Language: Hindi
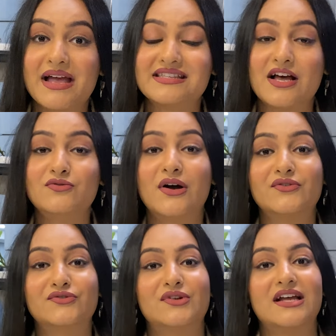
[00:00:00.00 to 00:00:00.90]
ऐसा हुआ
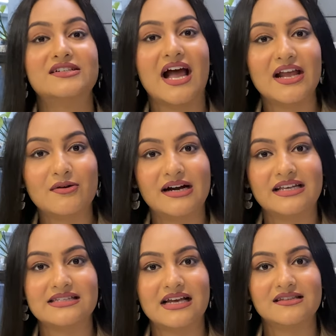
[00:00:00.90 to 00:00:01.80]
ऋतुराज गायकवाड़
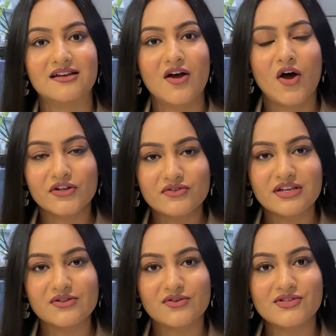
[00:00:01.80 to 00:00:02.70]
के साथ और
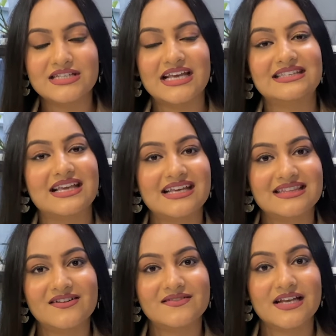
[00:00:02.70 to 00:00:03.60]
क्योंकि दोनों सी की
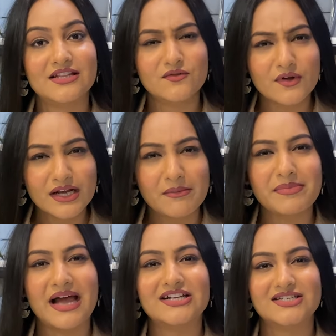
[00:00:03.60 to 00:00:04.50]
तरफ से हैं तो वो एक
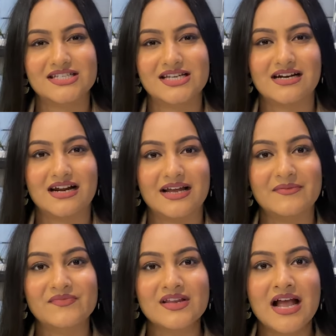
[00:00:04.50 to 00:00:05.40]
कंपेरिजन चल रहा
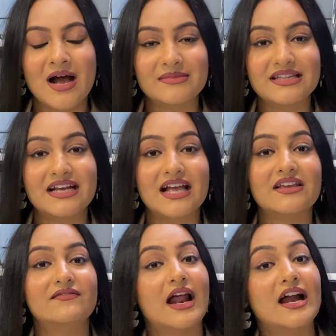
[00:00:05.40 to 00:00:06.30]
है हमने देखा है
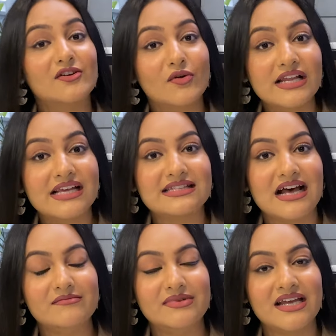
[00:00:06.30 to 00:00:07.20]
कि विराट कोहली के
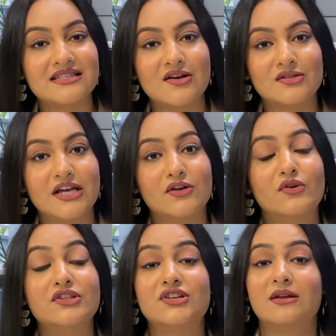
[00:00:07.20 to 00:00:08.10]
साथ भी ऐसा होता है
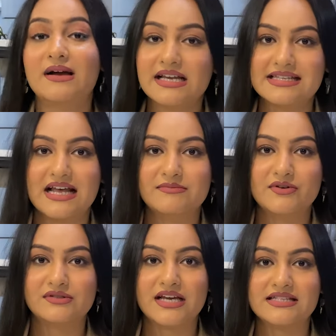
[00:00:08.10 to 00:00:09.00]
रोहित शर्मा के साथ भी
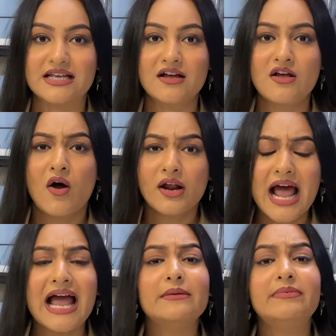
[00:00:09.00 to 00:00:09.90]
होता है ऐसा और
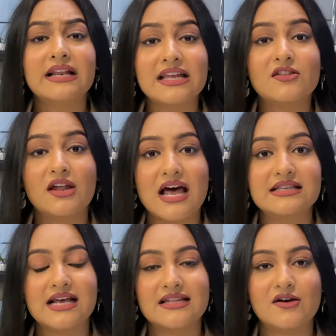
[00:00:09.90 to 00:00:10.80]
आई के
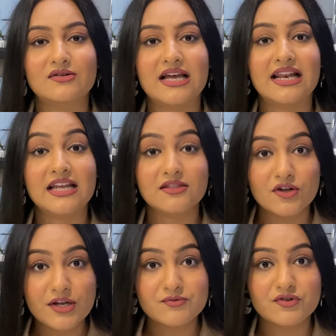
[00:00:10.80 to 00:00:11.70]
दौरान ज़्यादा होता है लेकिन दुलीप